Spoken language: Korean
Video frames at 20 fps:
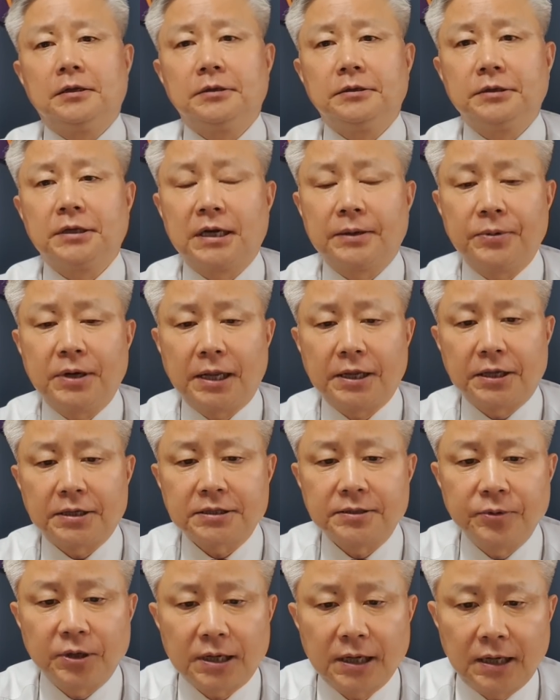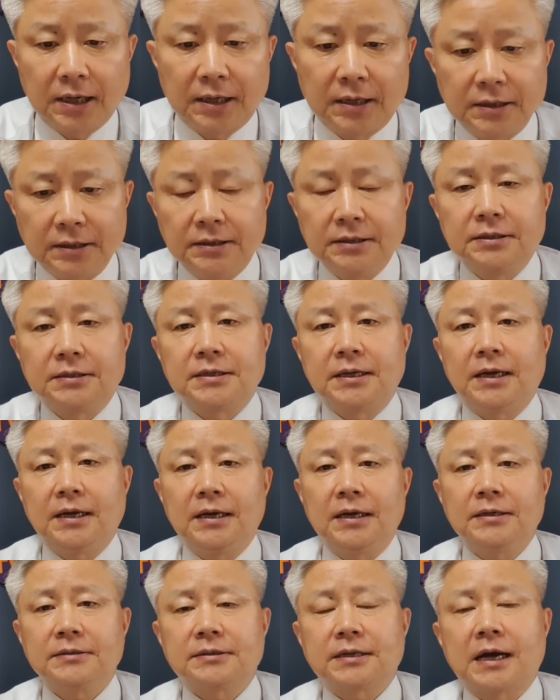여러분 안녕하십니까 이
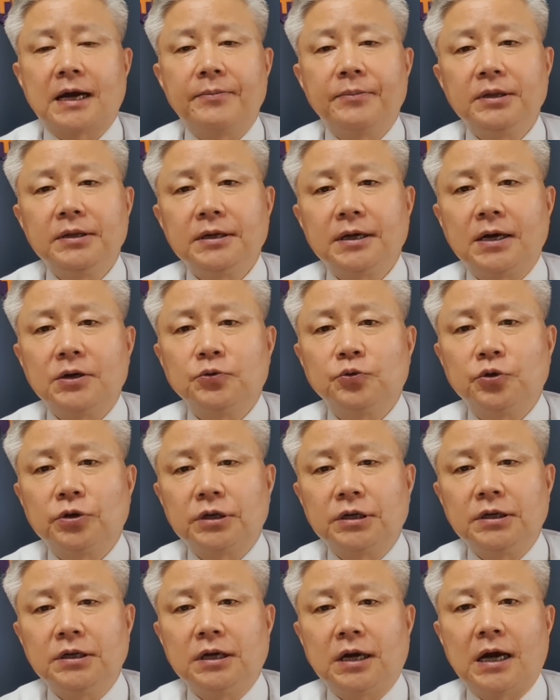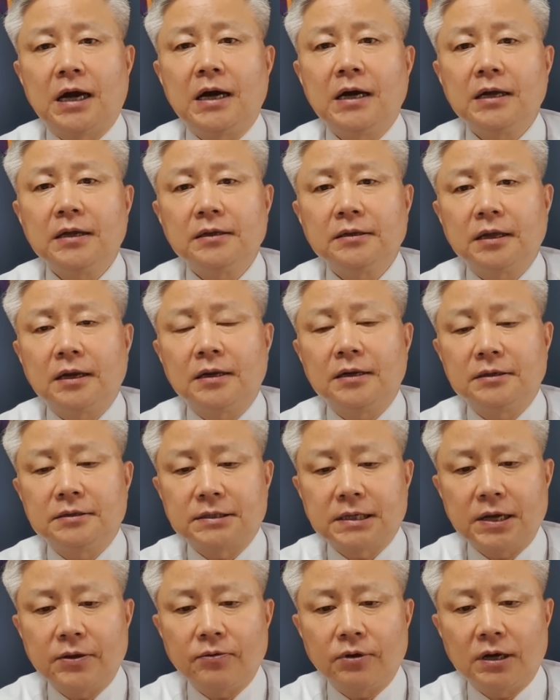세, 3인 가족이 한 달
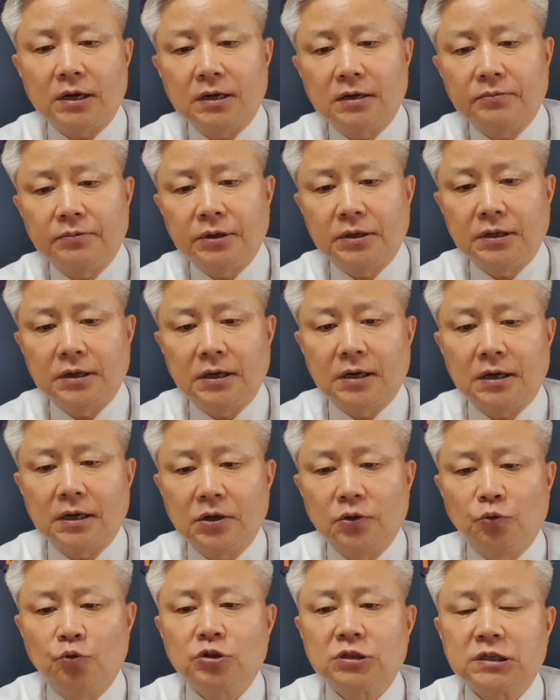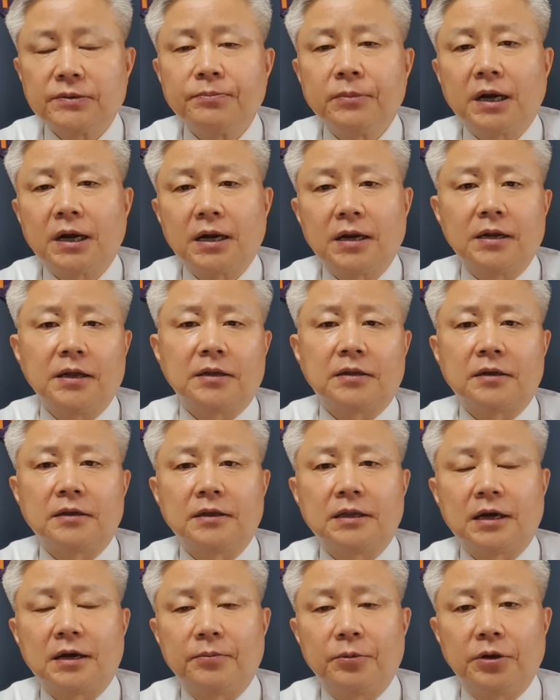생활비가 60만원이
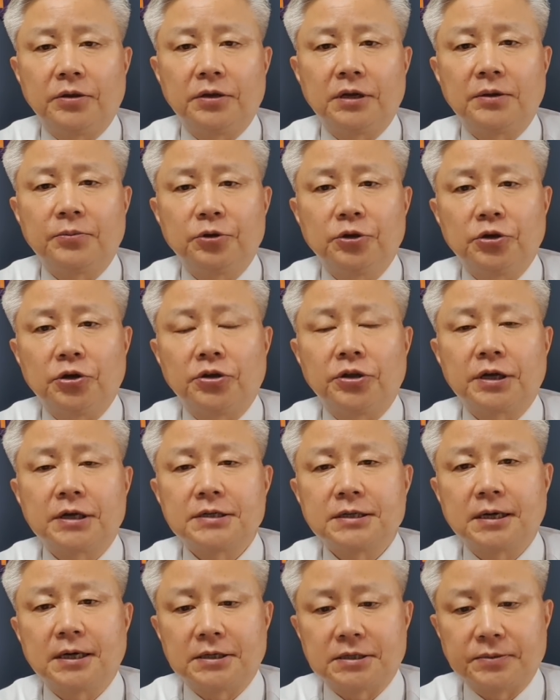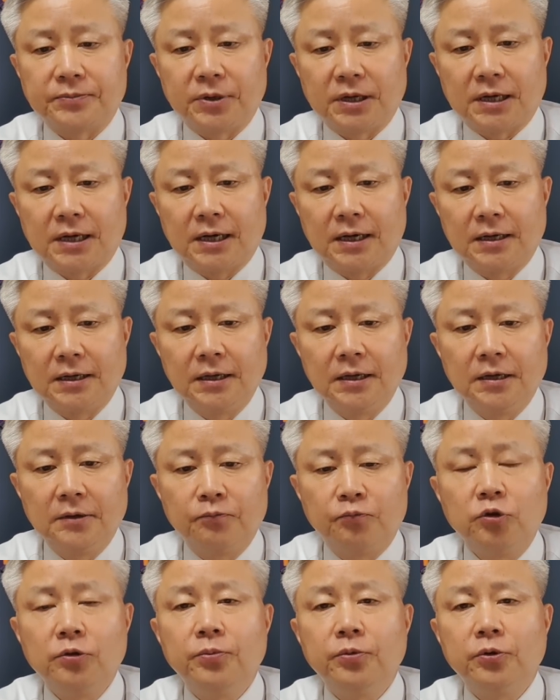든다면 여러분 어떻게 생각하십니까
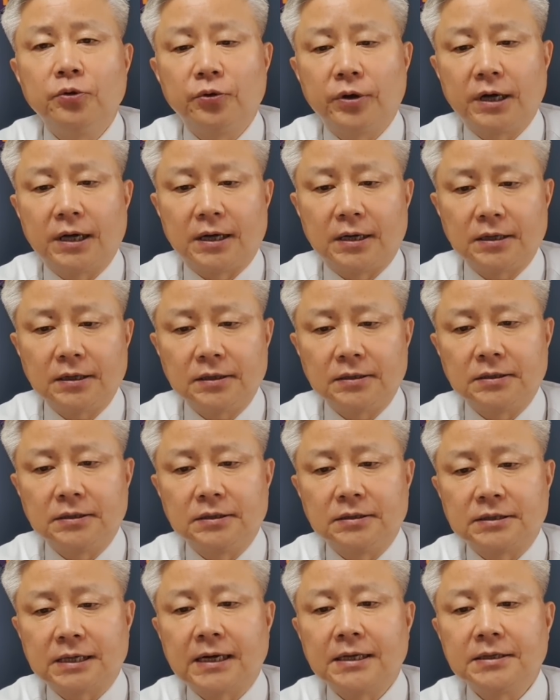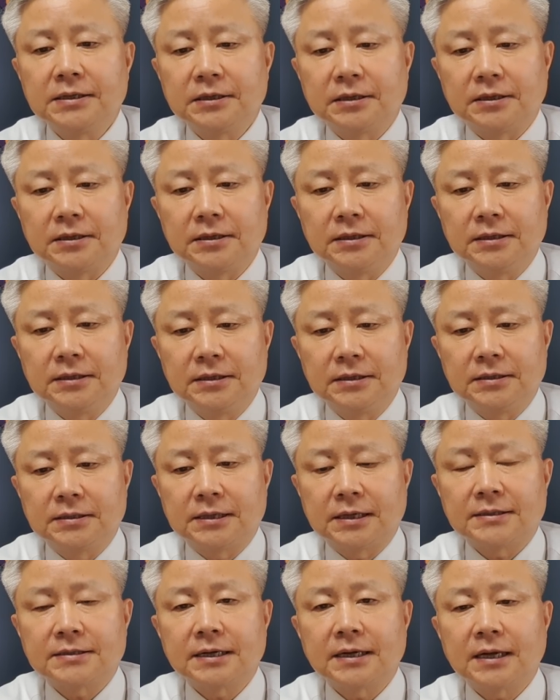부부와 이 자녀 이
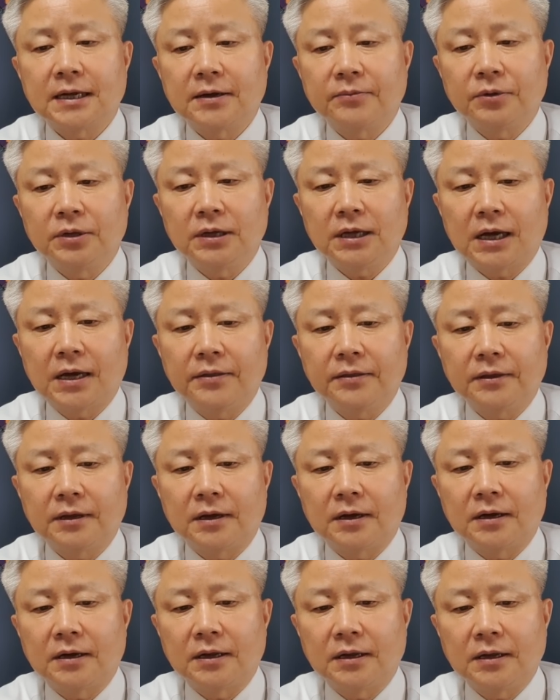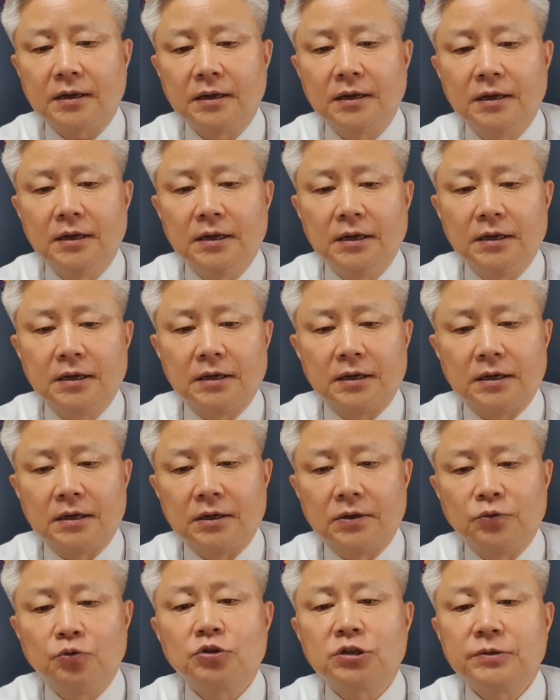세 사람이 한 달에
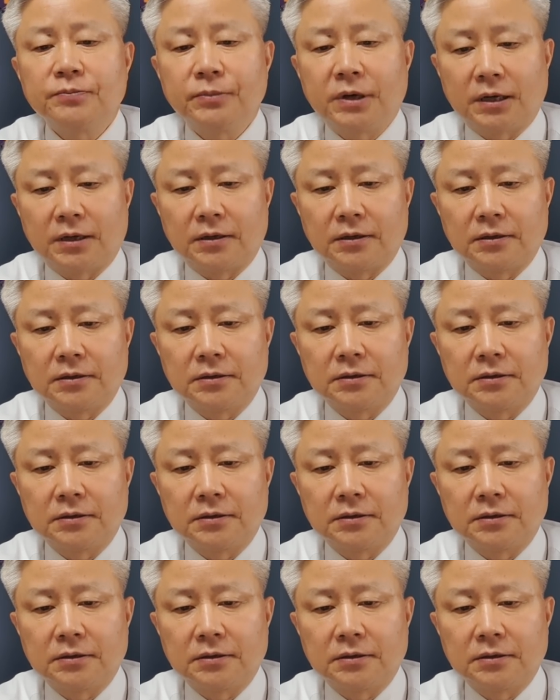60만원